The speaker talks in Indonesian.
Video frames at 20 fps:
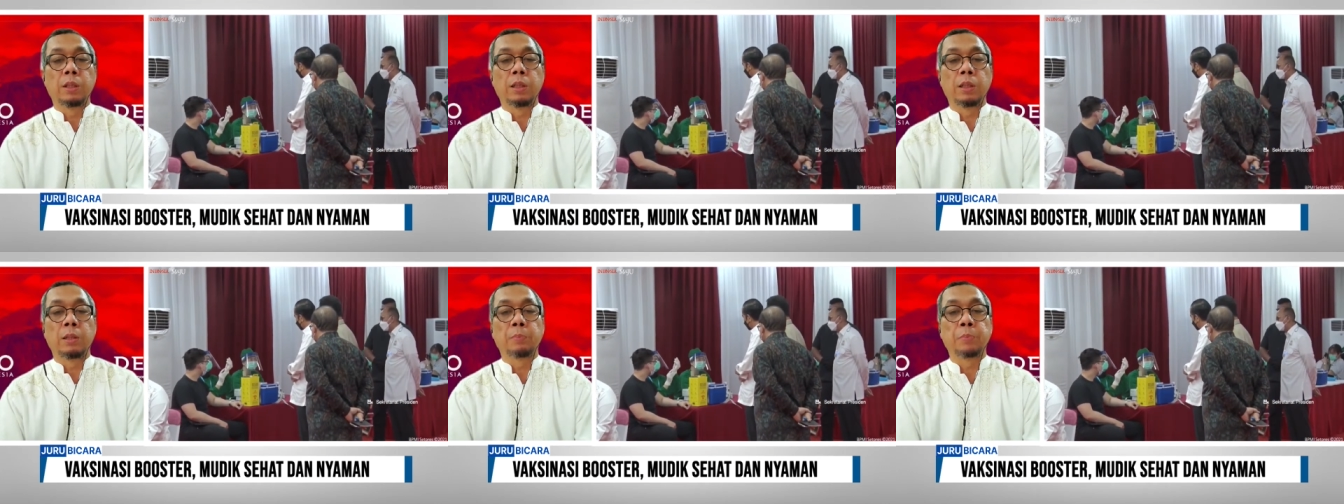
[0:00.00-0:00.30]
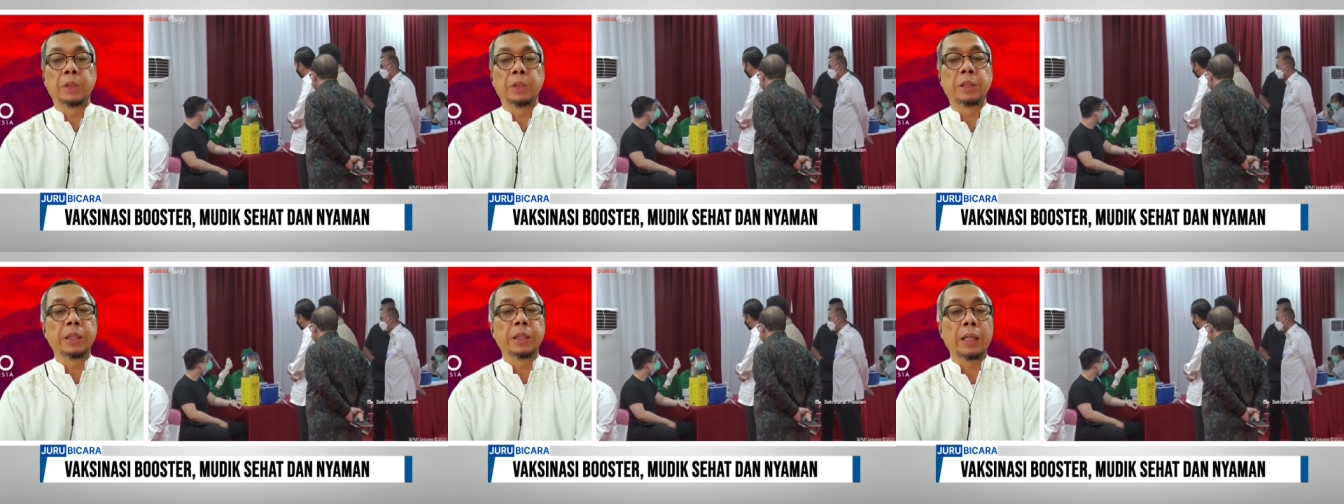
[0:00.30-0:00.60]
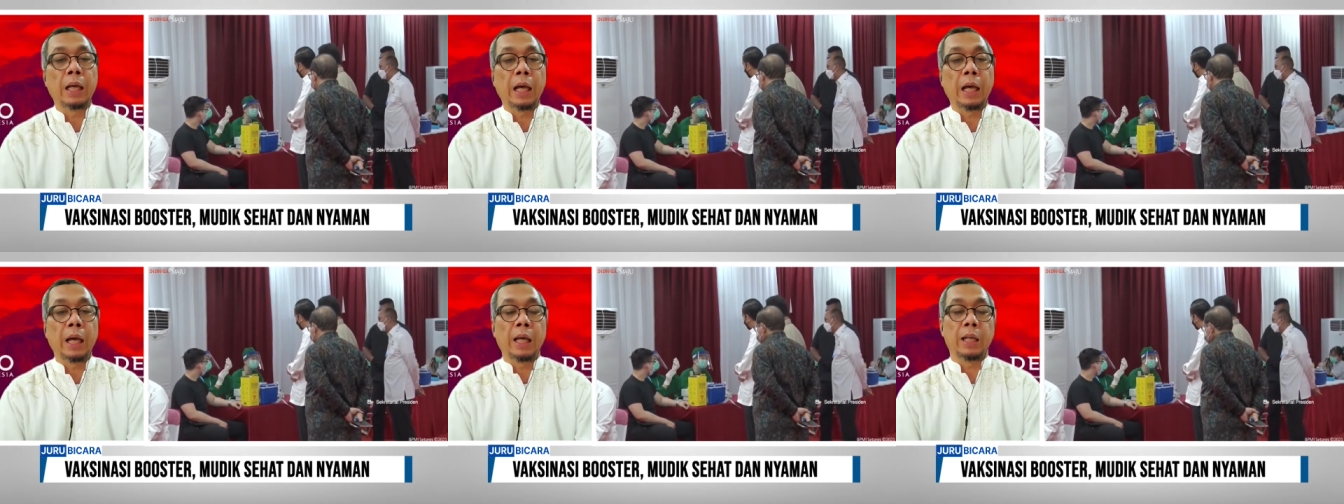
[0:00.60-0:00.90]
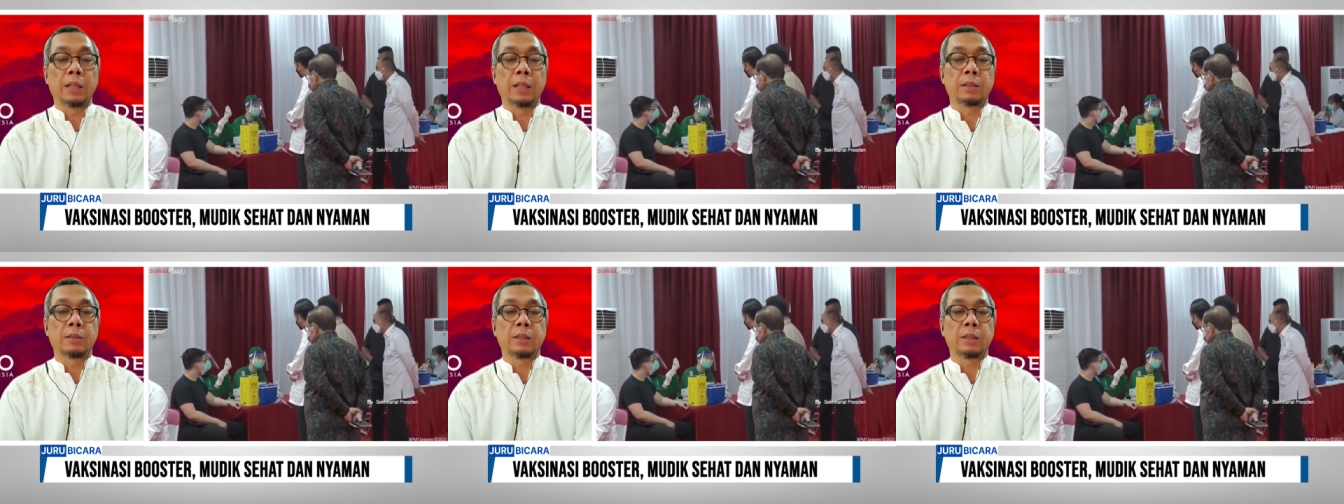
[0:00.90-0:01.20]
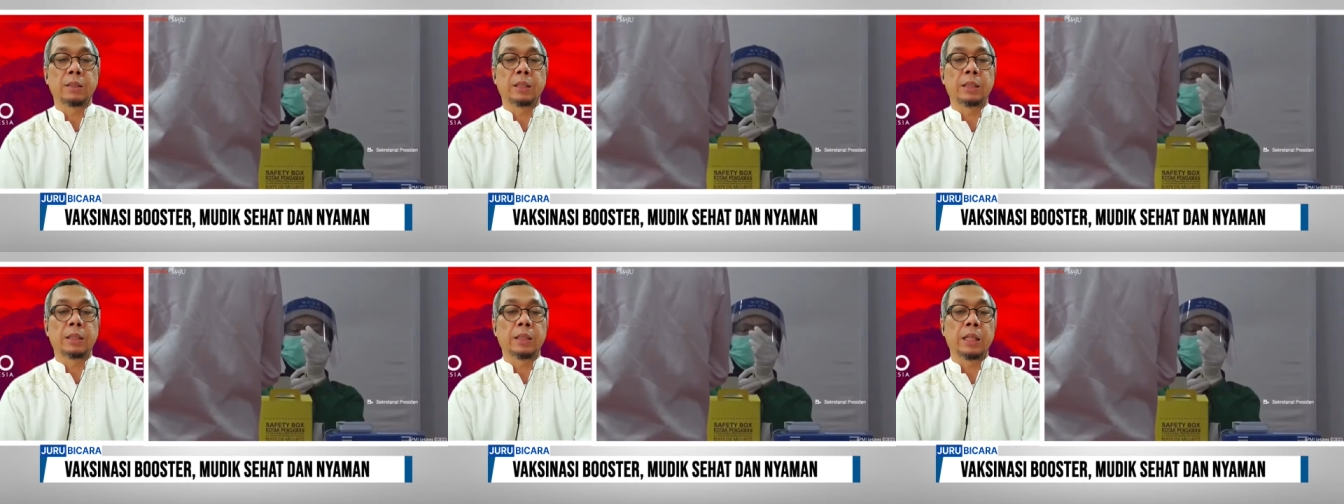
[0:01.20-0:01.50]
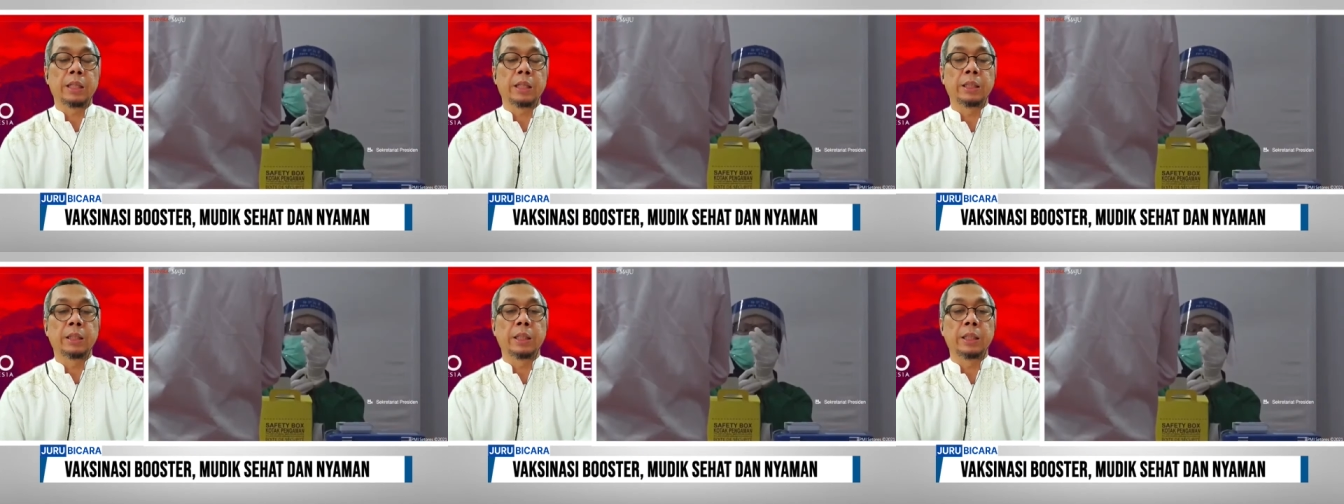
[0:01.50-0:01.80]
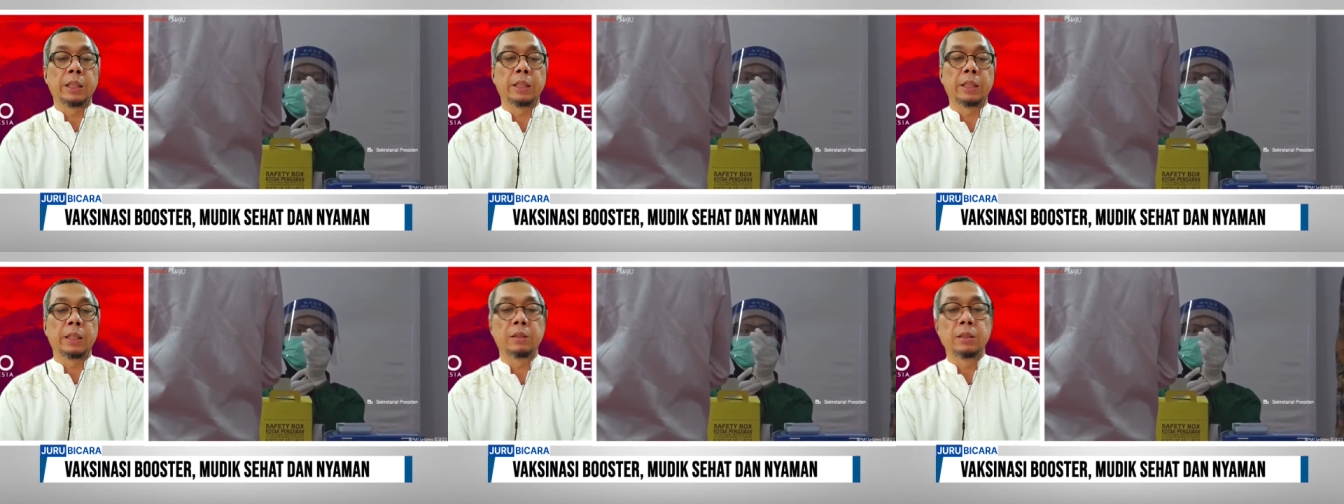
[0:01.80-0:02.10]
uh, eh, PCR ketika
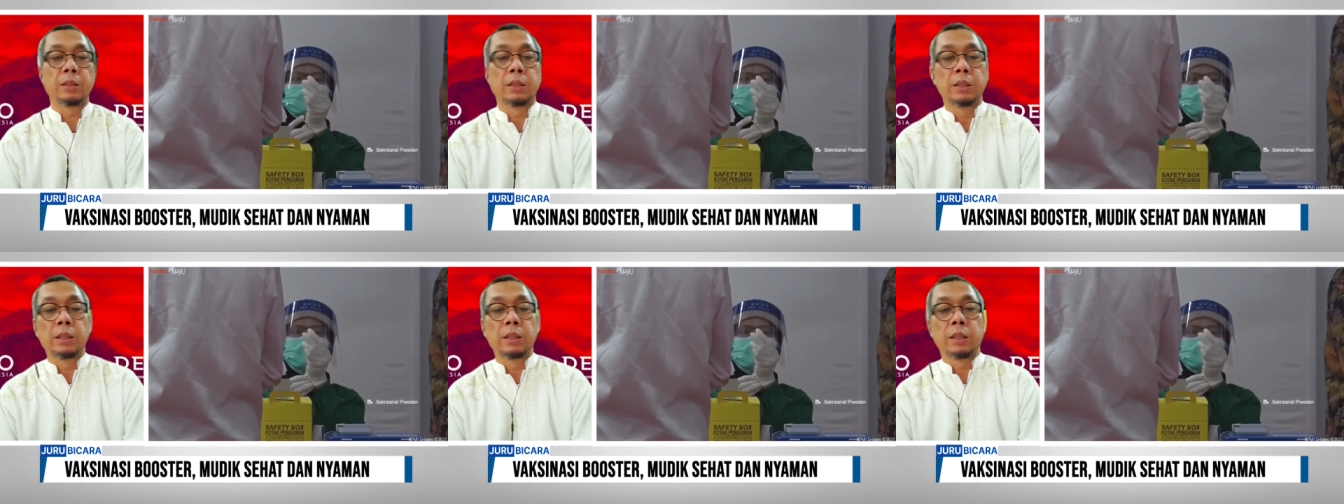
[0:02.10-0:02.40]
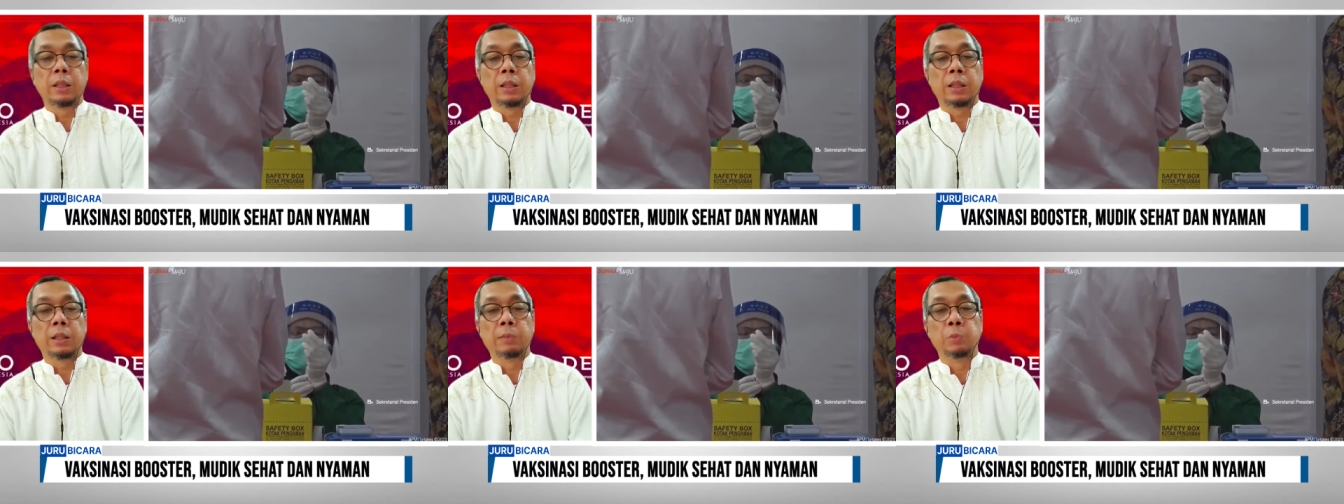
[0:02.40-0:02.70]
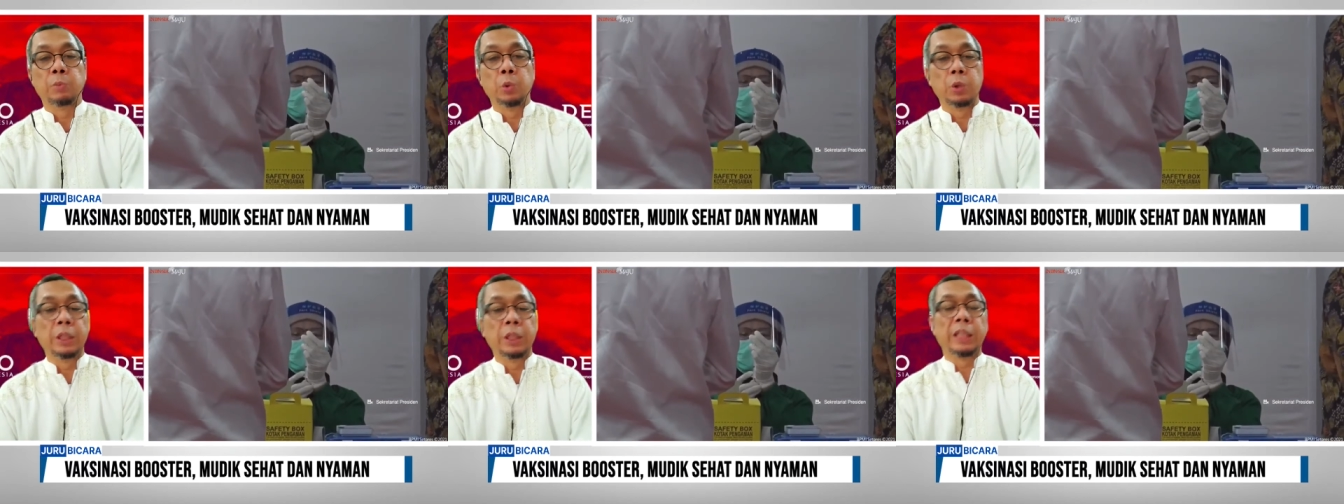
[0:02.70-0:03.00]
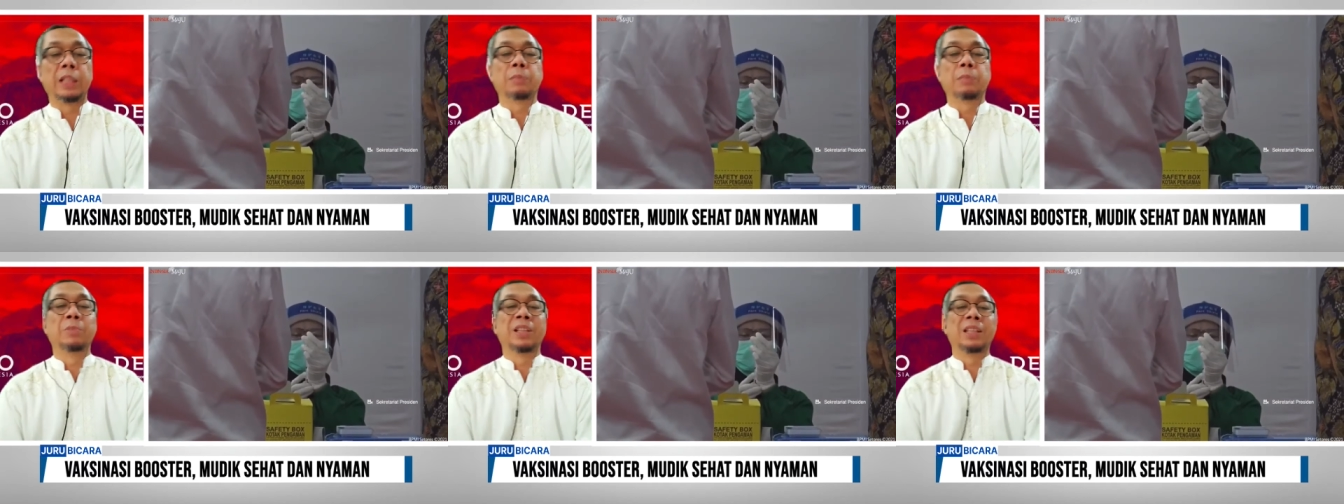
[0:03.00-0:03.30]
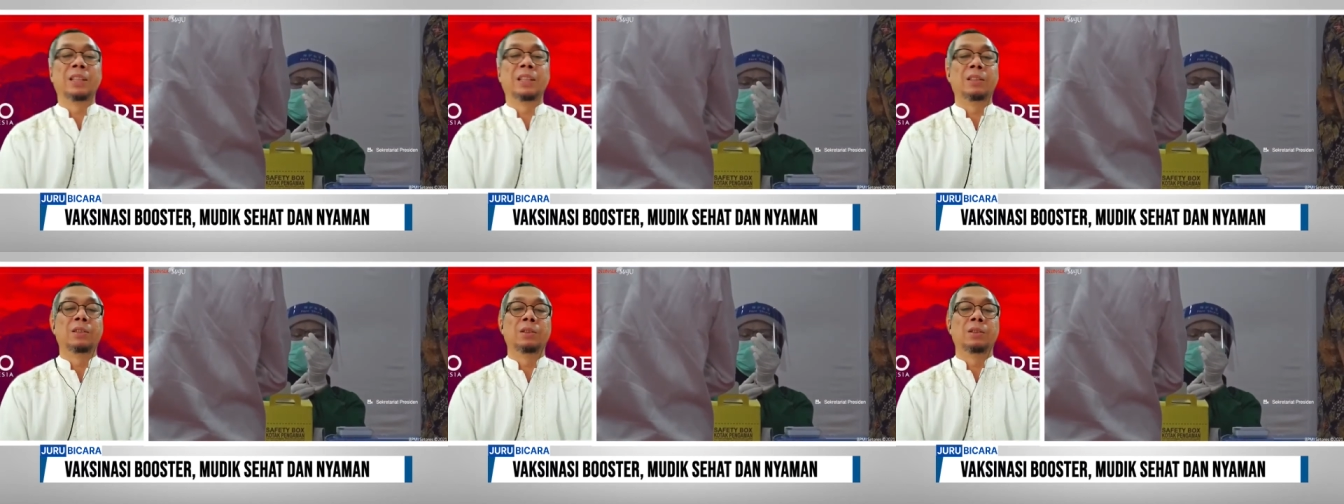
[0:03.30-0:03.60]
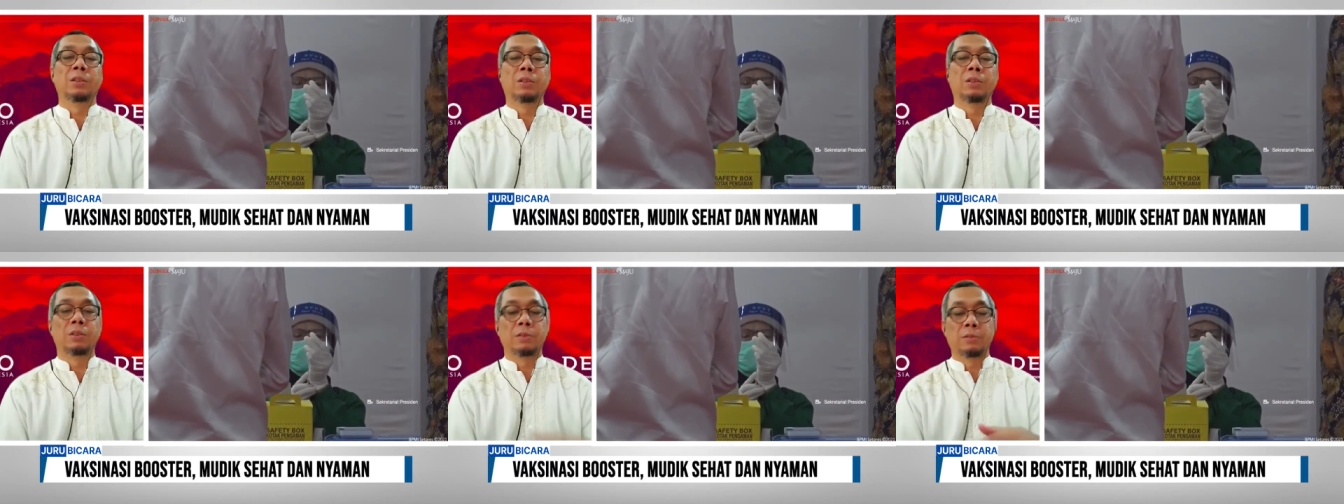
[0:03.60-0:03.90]
ingin uh, mudik begitu.